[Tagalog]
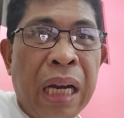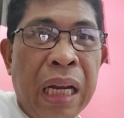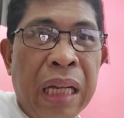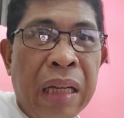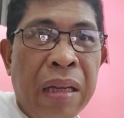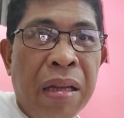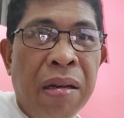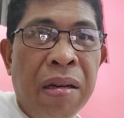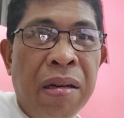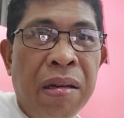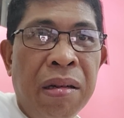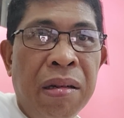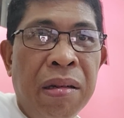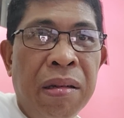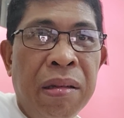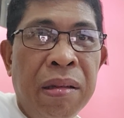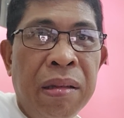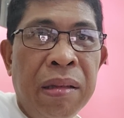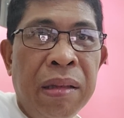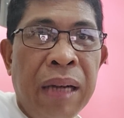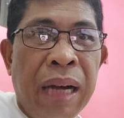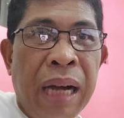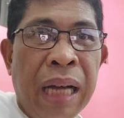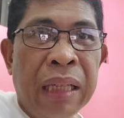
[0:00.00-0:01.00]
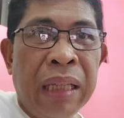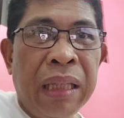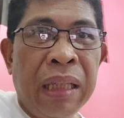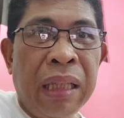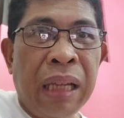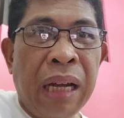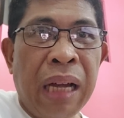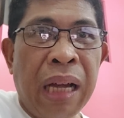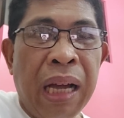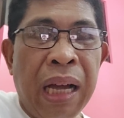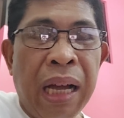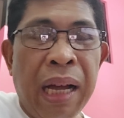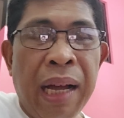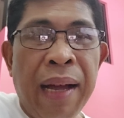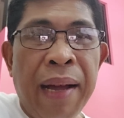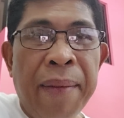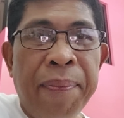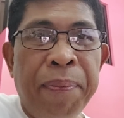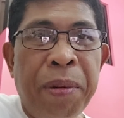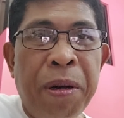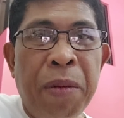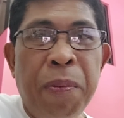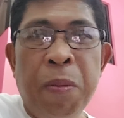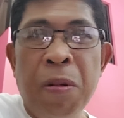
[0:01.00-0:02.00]
rito at uh,
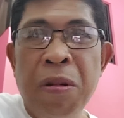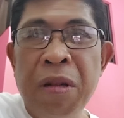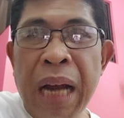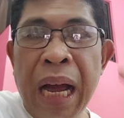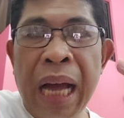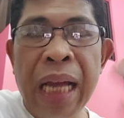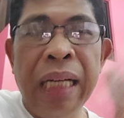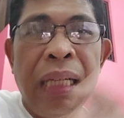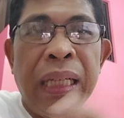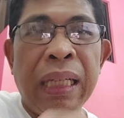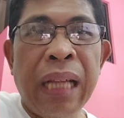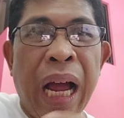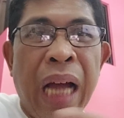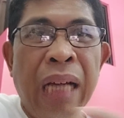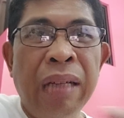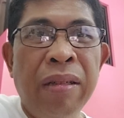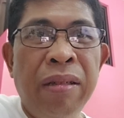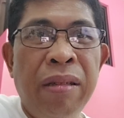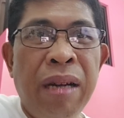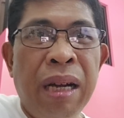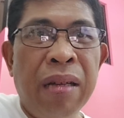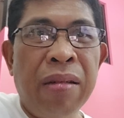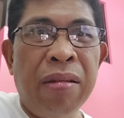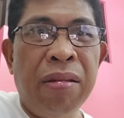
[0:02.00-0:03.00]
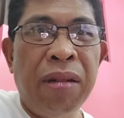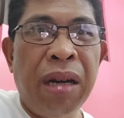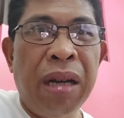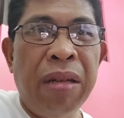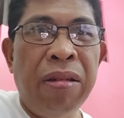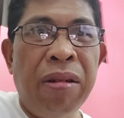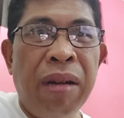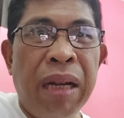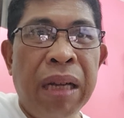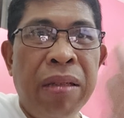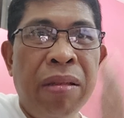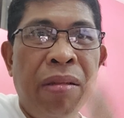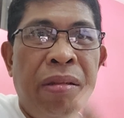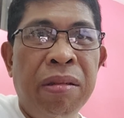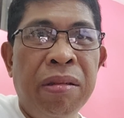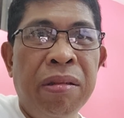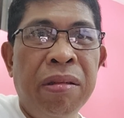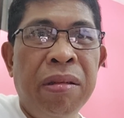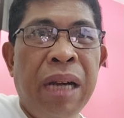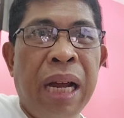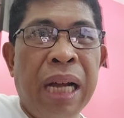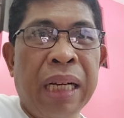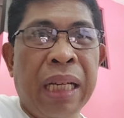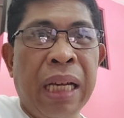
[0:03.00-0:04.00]
pupunain tayo ng kung
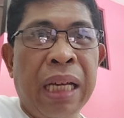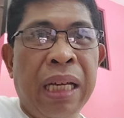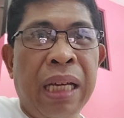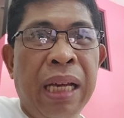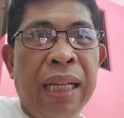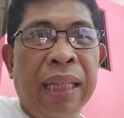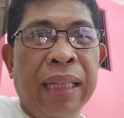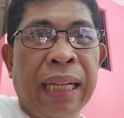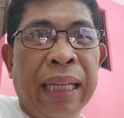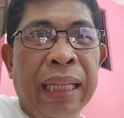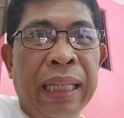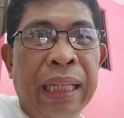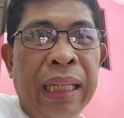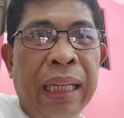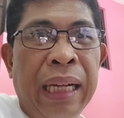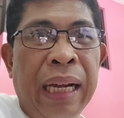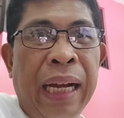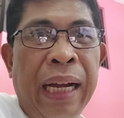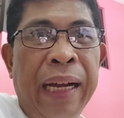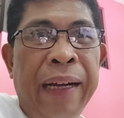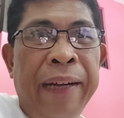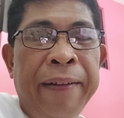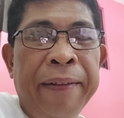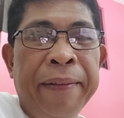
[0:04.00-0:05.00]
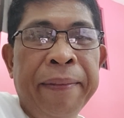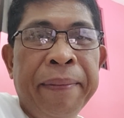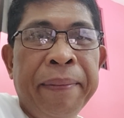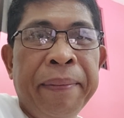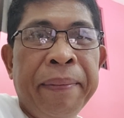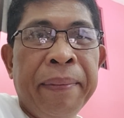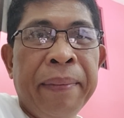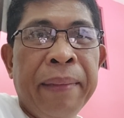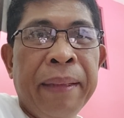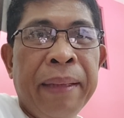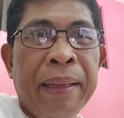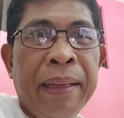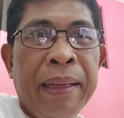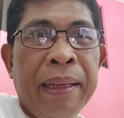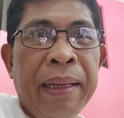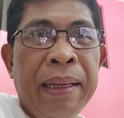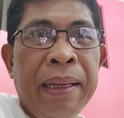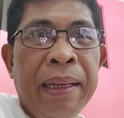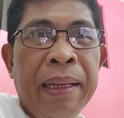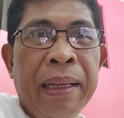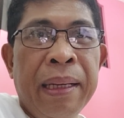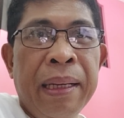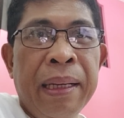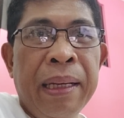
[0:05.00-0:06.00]
ano-anong nakikita nila
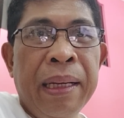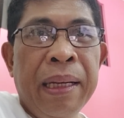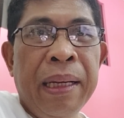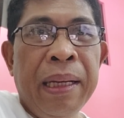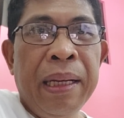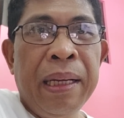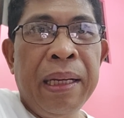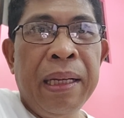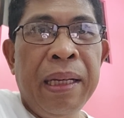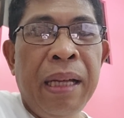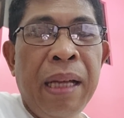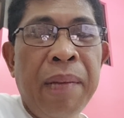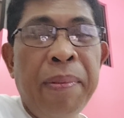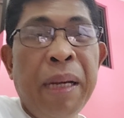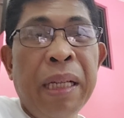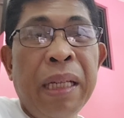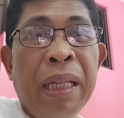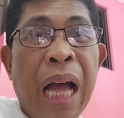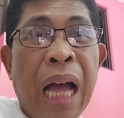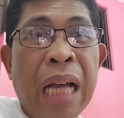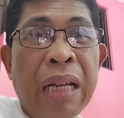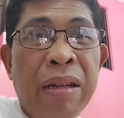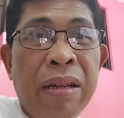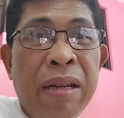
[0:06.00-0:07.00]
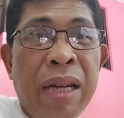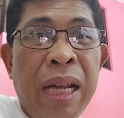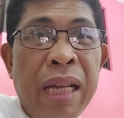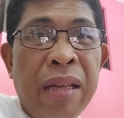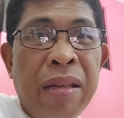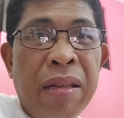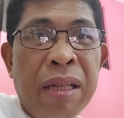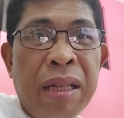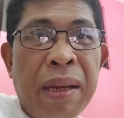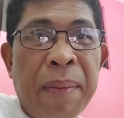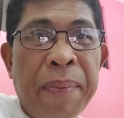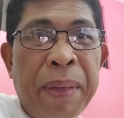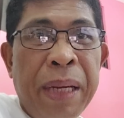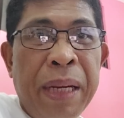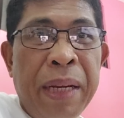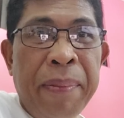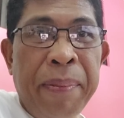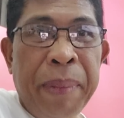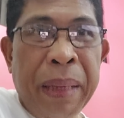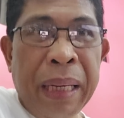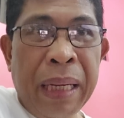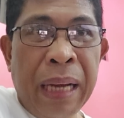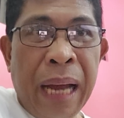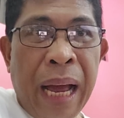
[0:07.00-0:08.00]
Di ba tayo dito sa
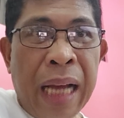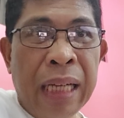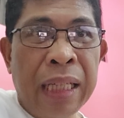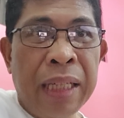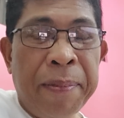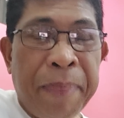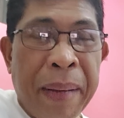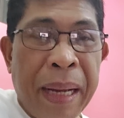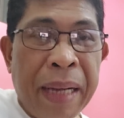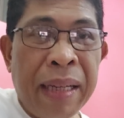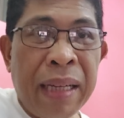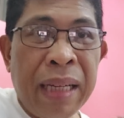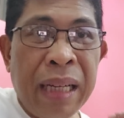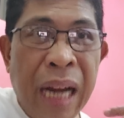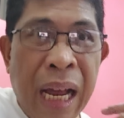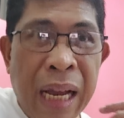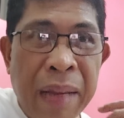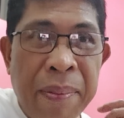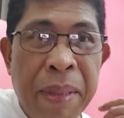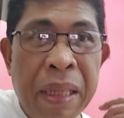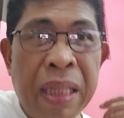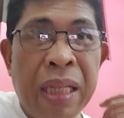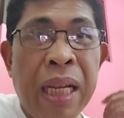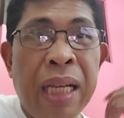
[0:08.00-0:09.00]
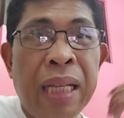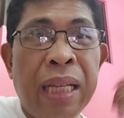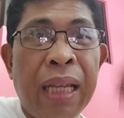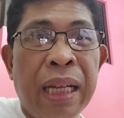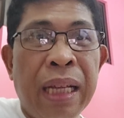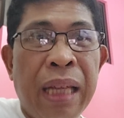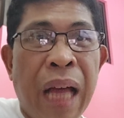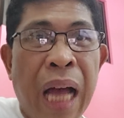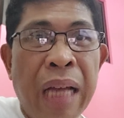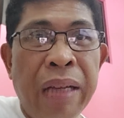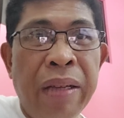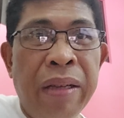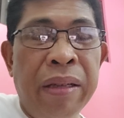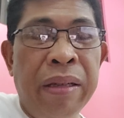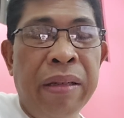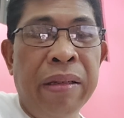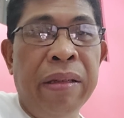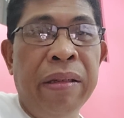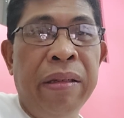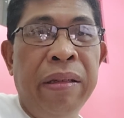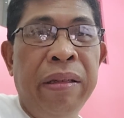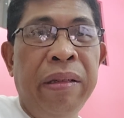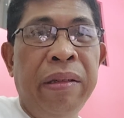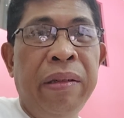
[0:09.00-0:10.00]
Pilipinas, pag nagbisita tayo
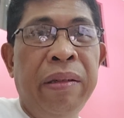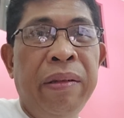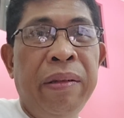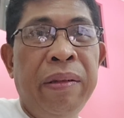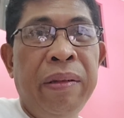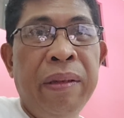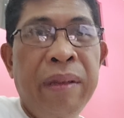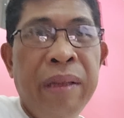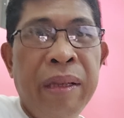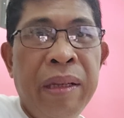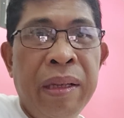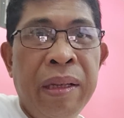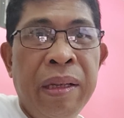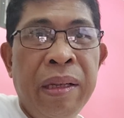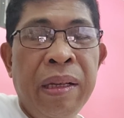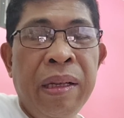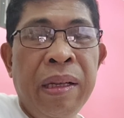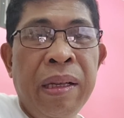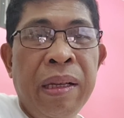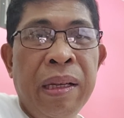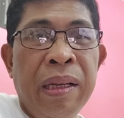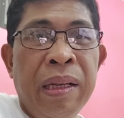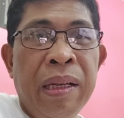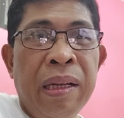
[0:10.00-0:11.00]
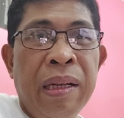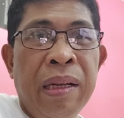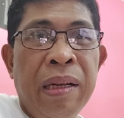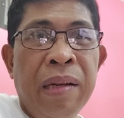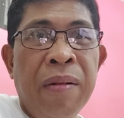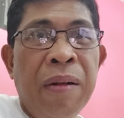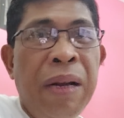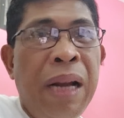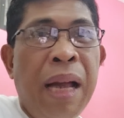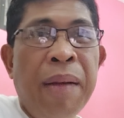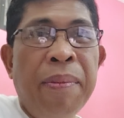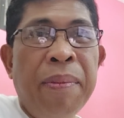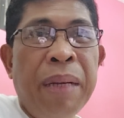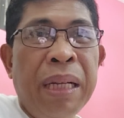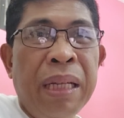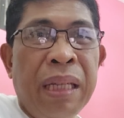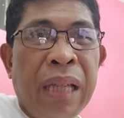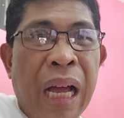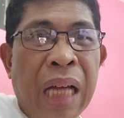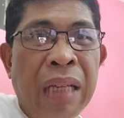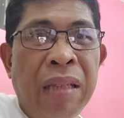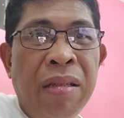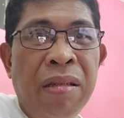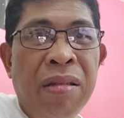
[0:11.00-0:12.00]
doon, wala
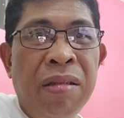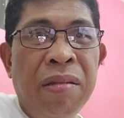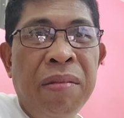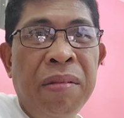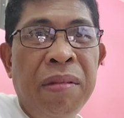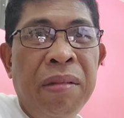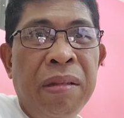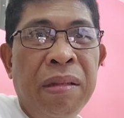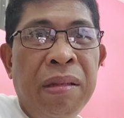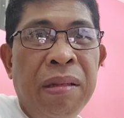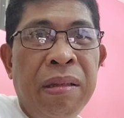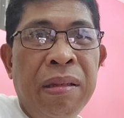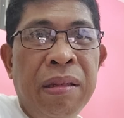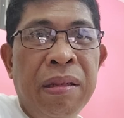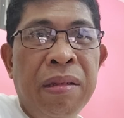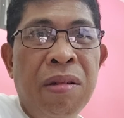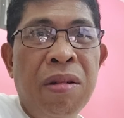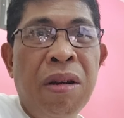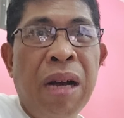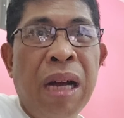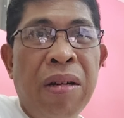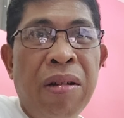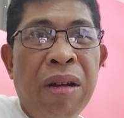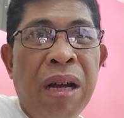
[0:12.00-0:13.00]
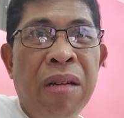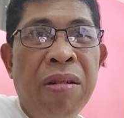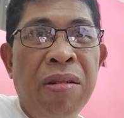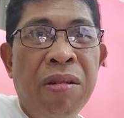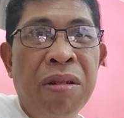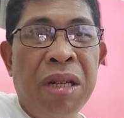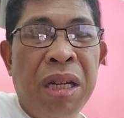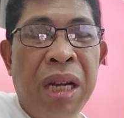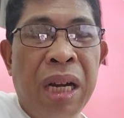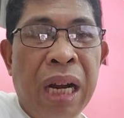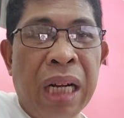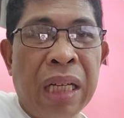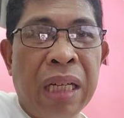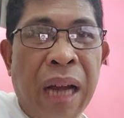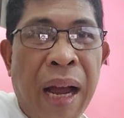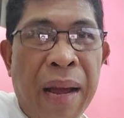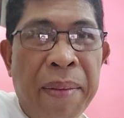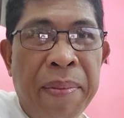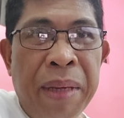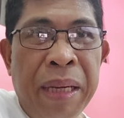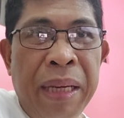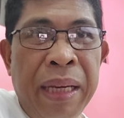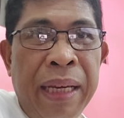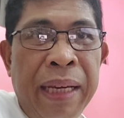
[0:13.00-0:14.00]
man tayong kung ano-anong
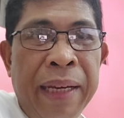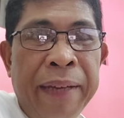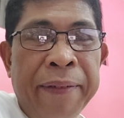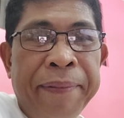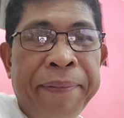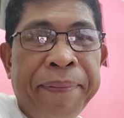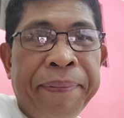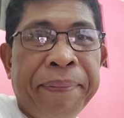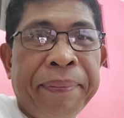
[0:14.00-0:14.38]
sinasabi.